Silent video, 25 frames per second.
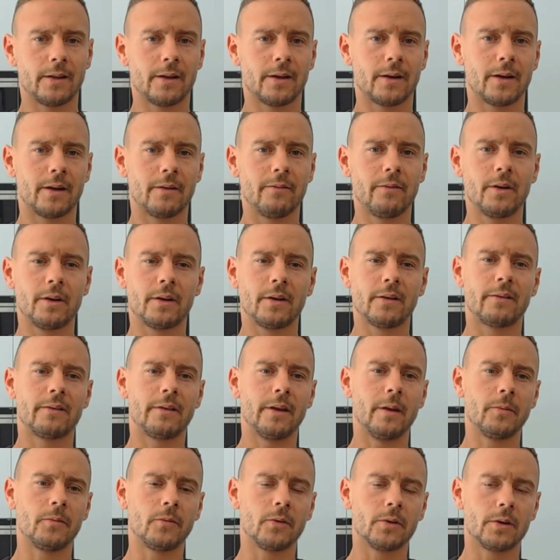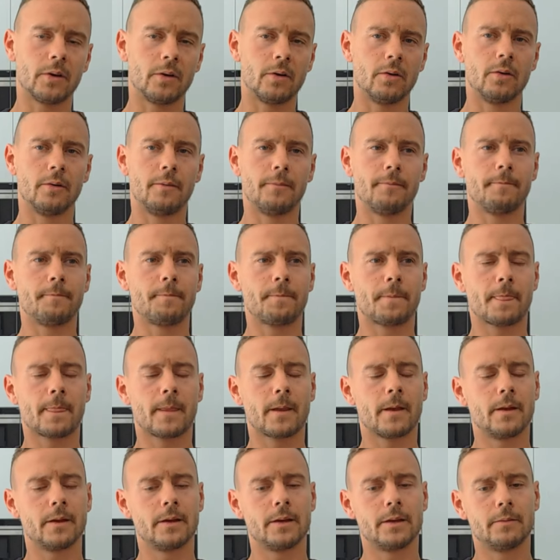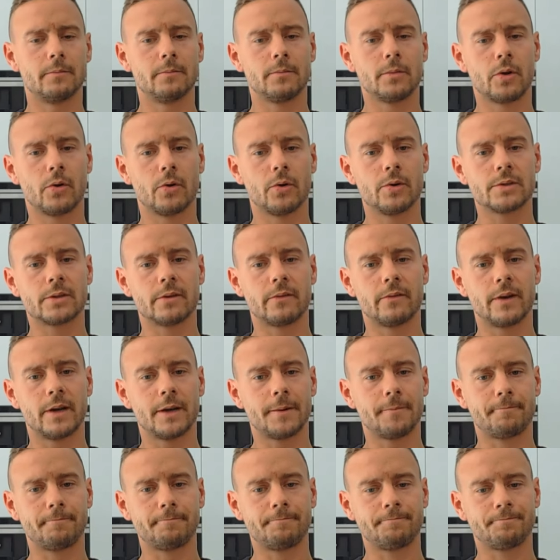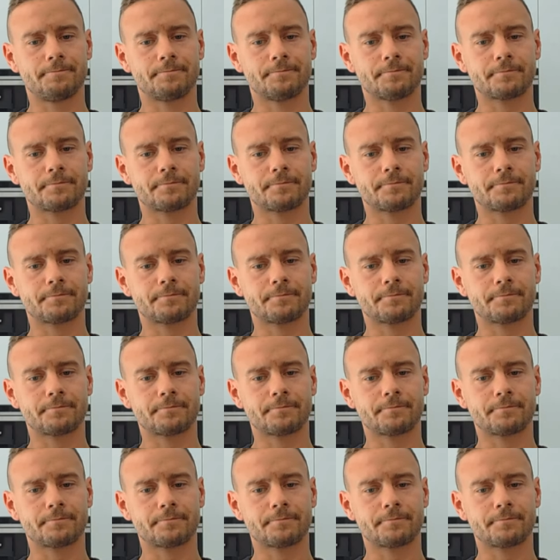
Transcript: dann kann wieder das Selbstvertrauen ähm, größer werden.